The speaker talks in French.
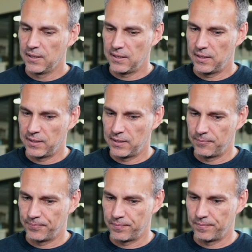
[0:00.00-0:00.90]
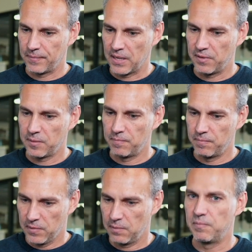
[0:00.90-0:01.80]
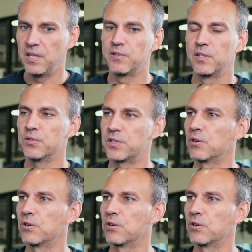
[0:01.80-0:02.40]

et euh, avec bienveillance.